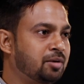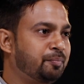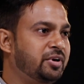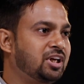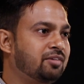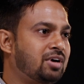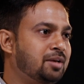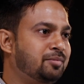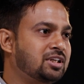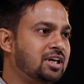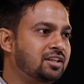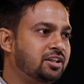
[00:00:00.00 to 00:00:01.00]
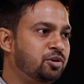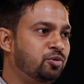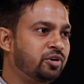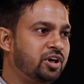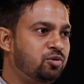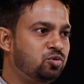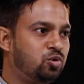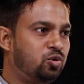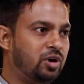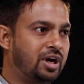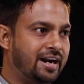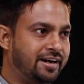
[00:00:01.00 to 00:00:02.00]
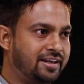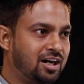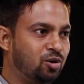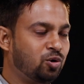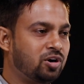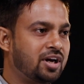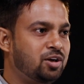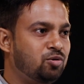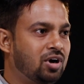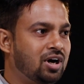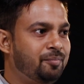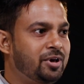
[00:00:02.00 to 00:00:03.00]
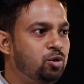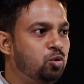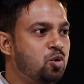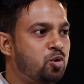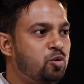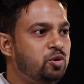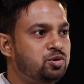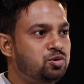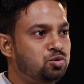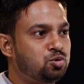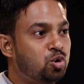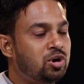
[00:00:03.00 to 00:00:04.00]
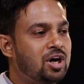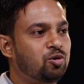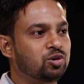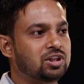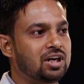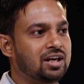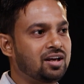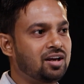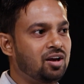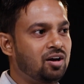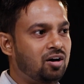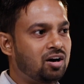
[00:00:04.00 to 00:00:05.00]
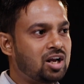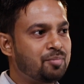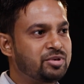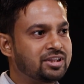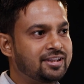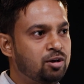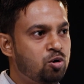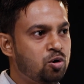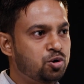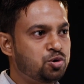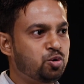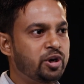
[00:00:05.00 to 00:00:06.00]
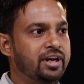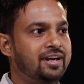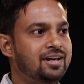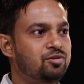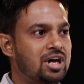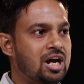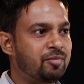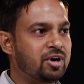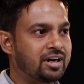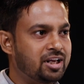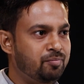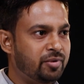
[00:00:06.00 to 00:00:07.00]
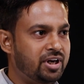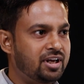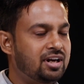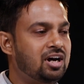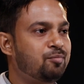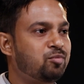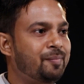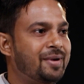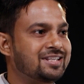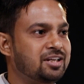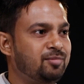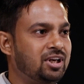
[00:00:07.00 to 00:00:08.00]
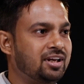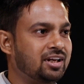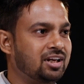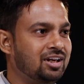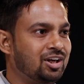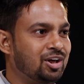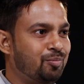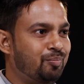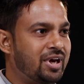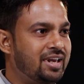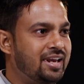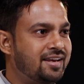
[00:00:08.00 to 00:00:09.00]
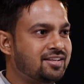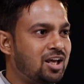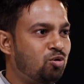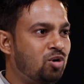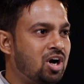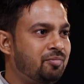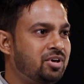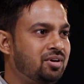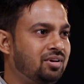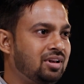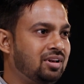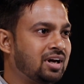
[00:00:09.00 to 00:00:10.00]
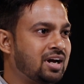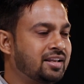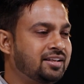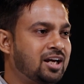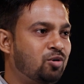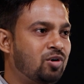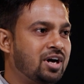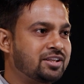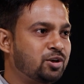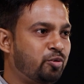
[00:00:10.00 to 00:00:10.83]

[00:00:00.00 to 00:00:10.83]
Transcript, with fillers: कंपनी के बारे में जानते होंगे उनको आइडिया होगा कि वहाँ पर लोगों को जोड़ना होता है और आप जितने लोगों को जोड़ेंगे आपका टीम बनेगा आपको पैसे मिलेंगे मैं एक साल वहाँ भी लगा दिया वहाँ से